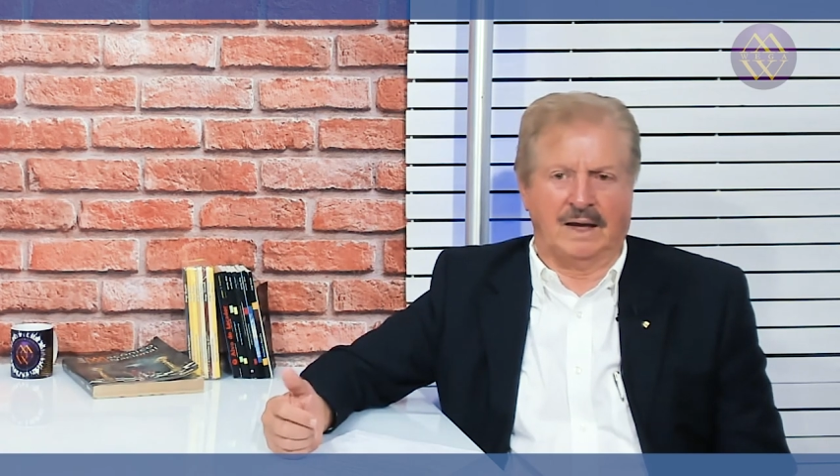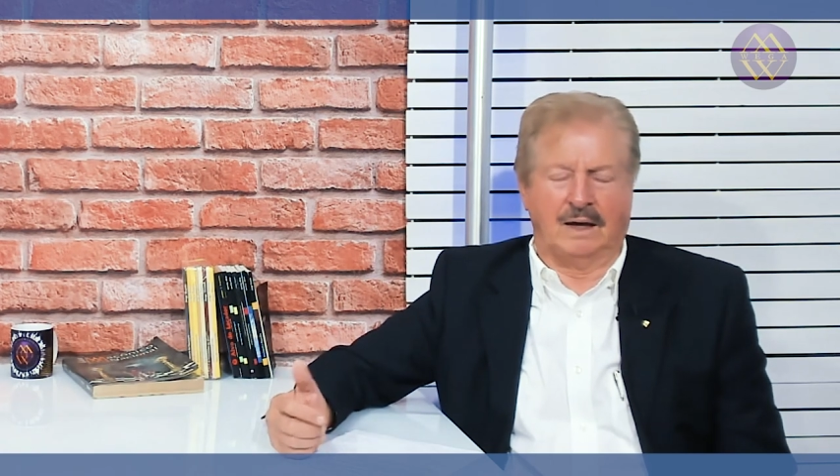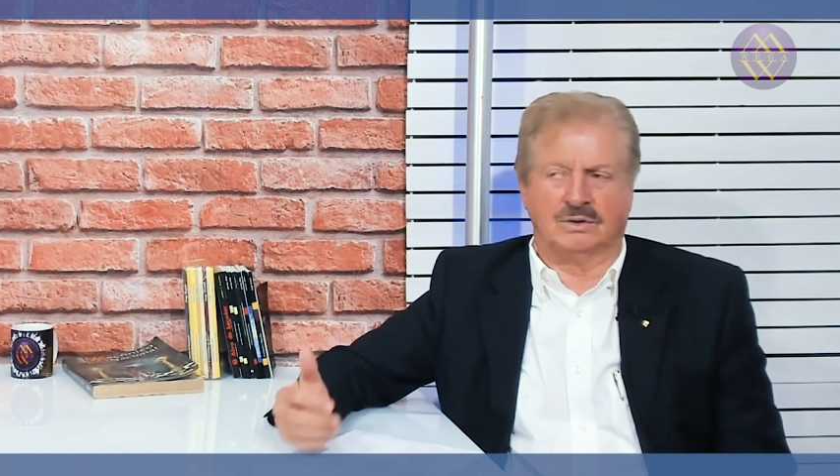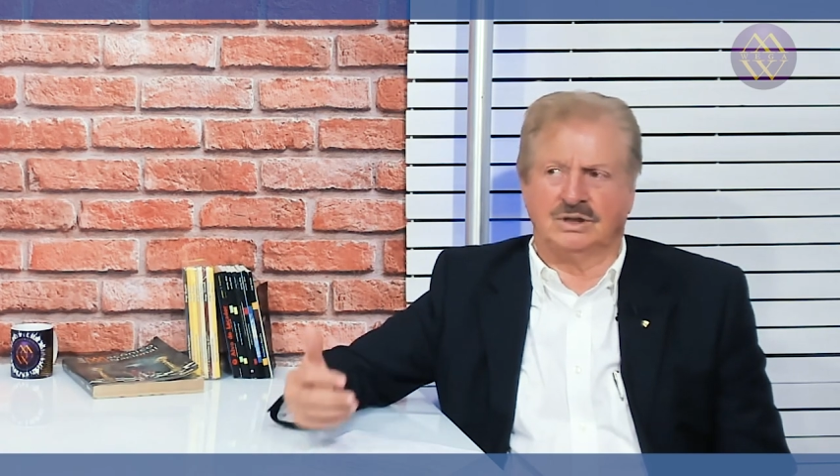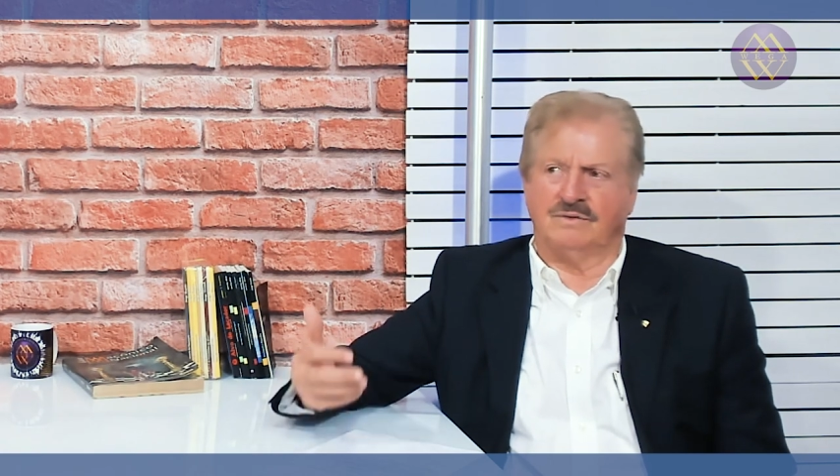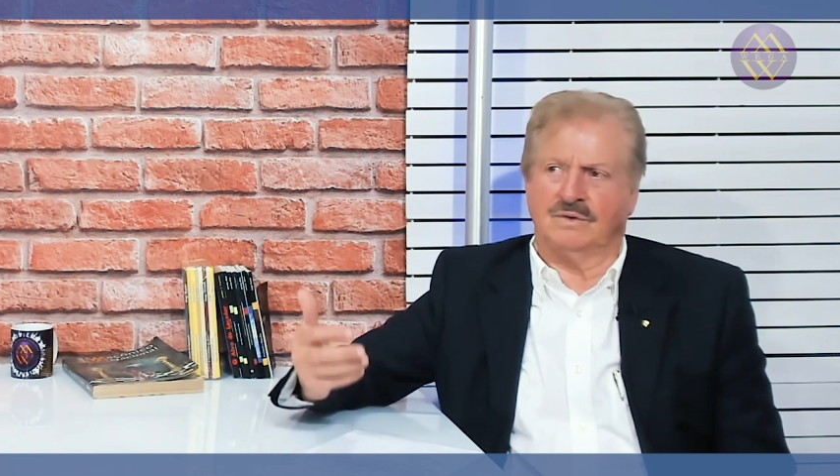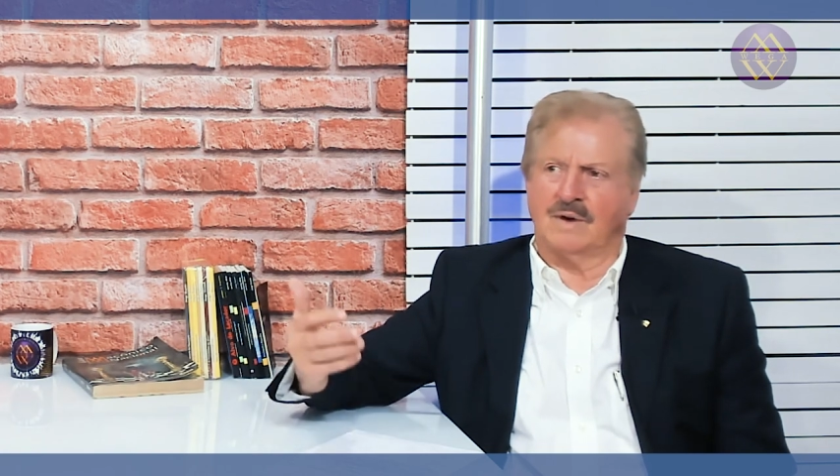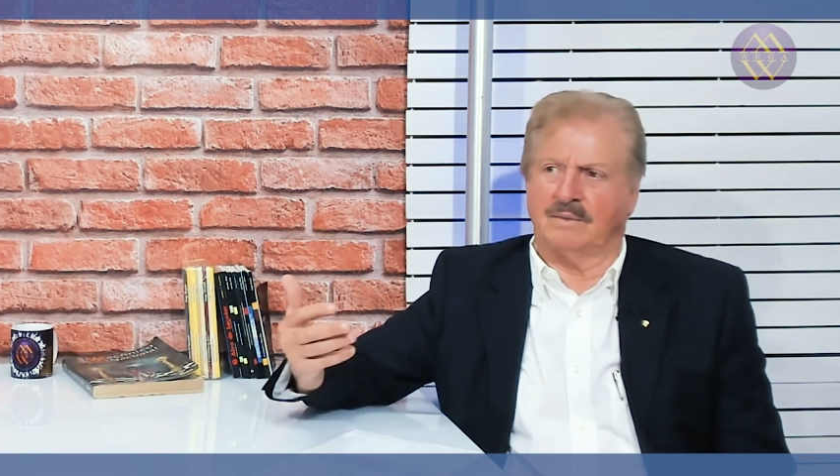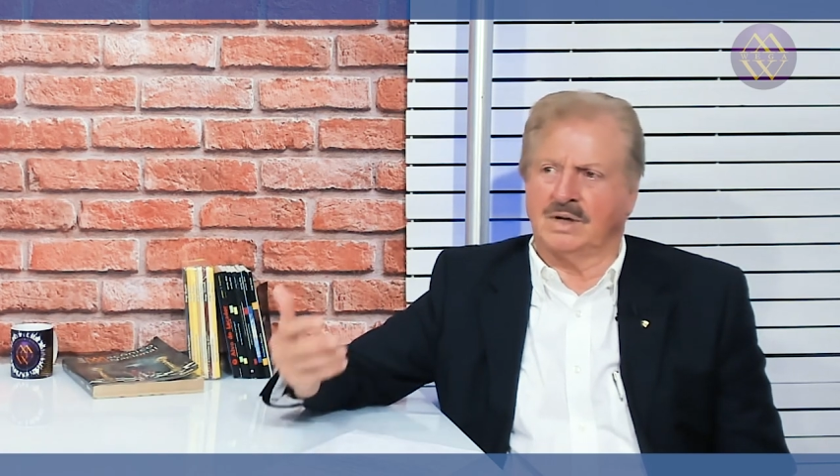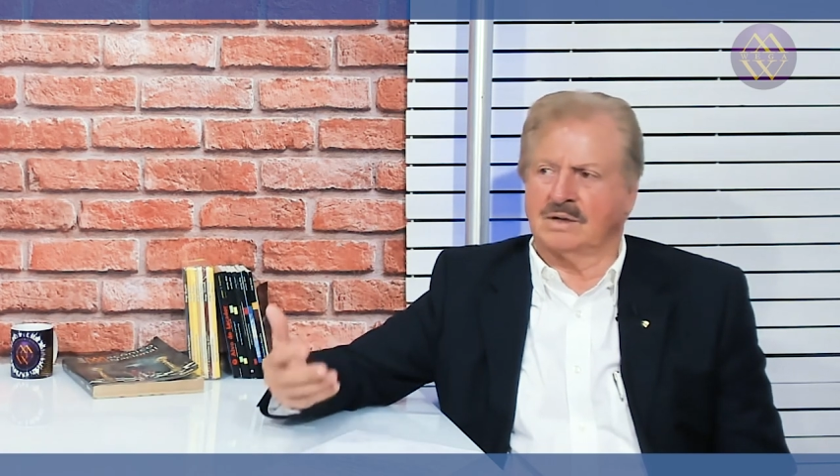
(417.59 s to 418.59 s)
Eu tive um
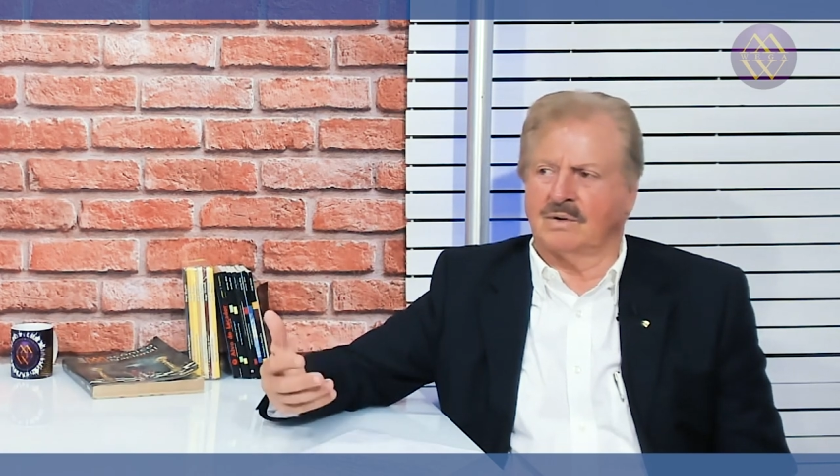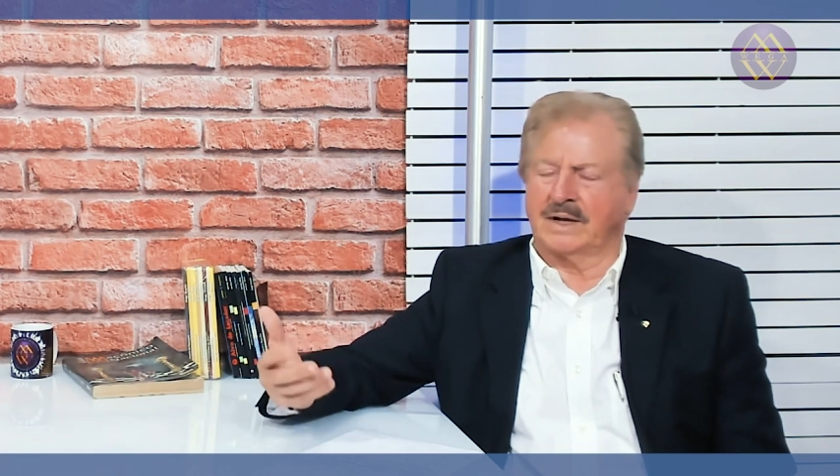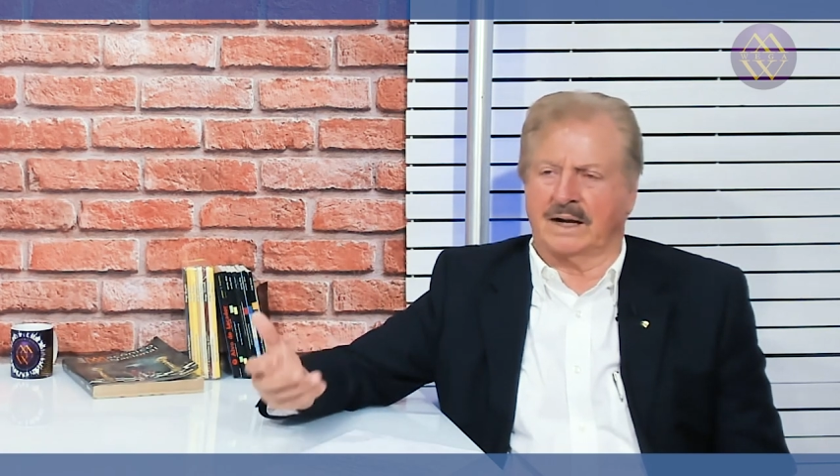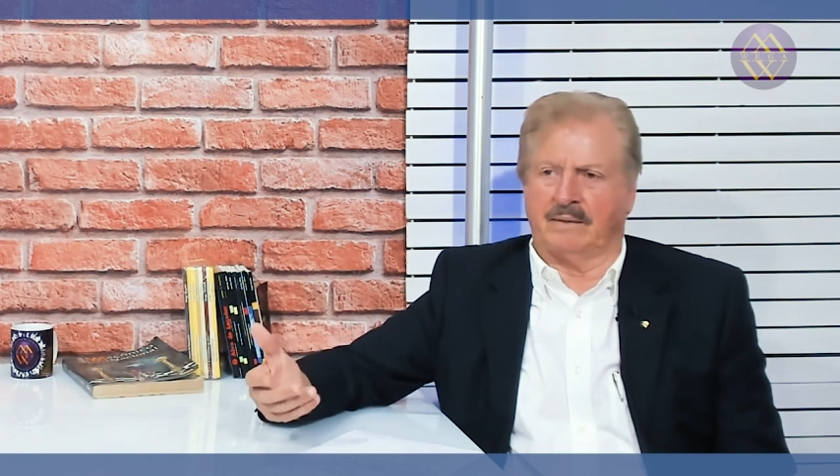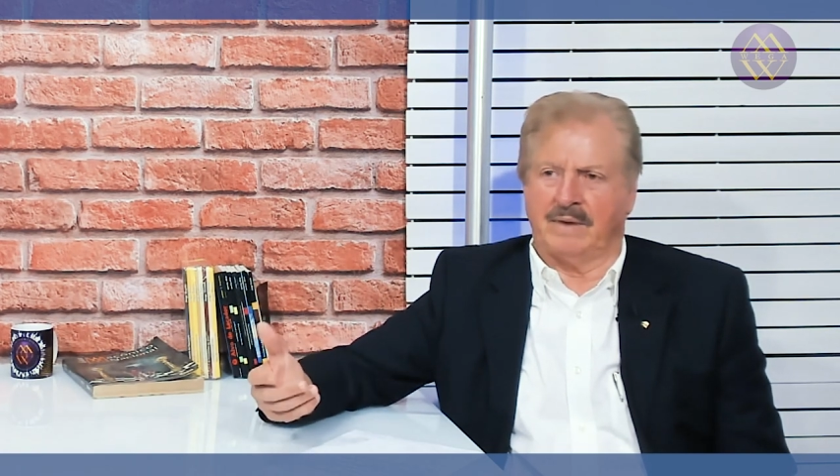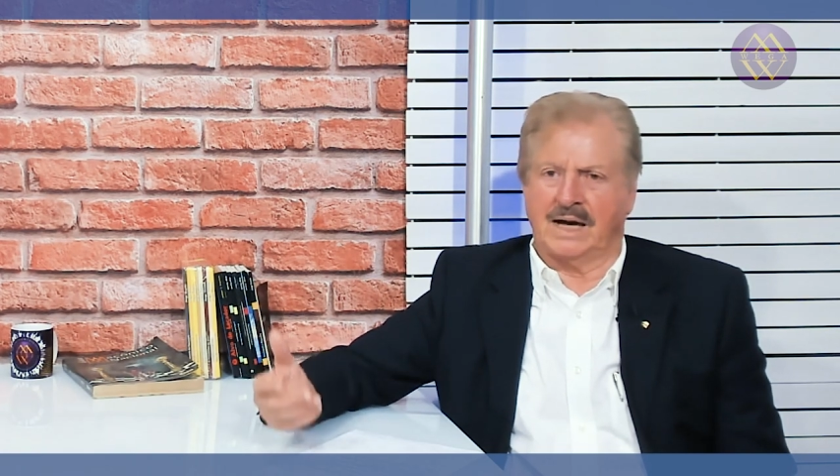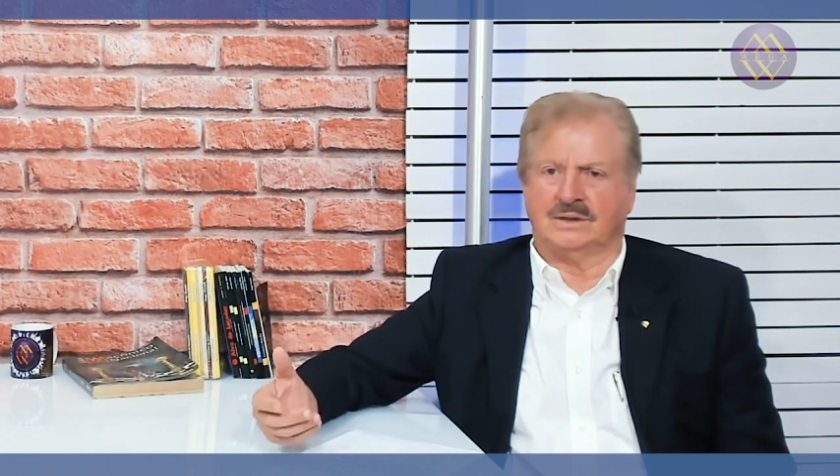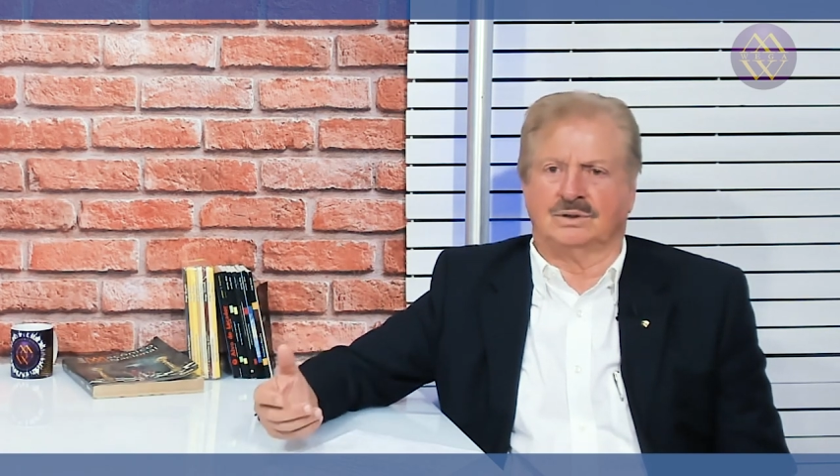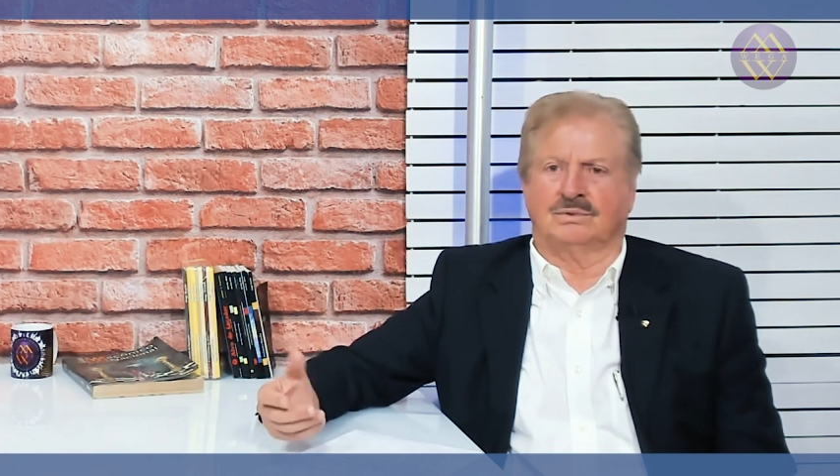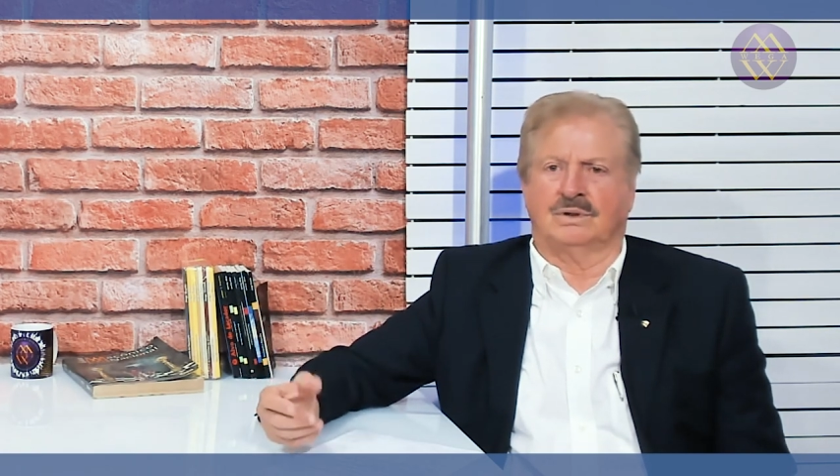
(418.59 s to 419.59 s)
amigo que era
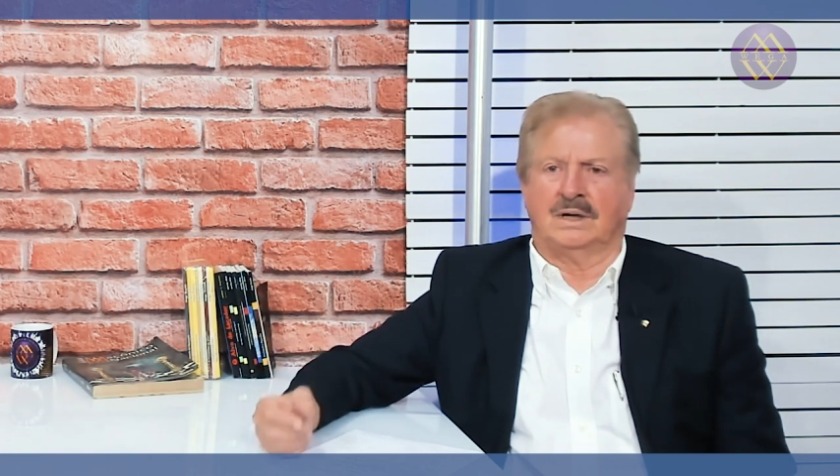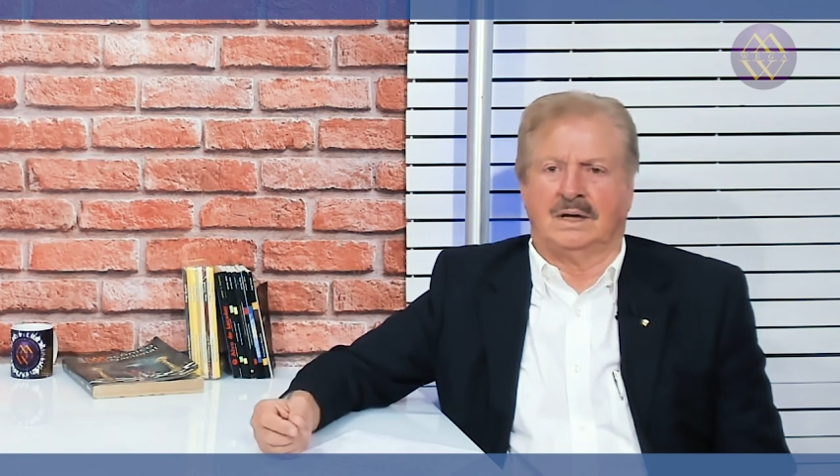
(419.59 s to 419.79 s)
médico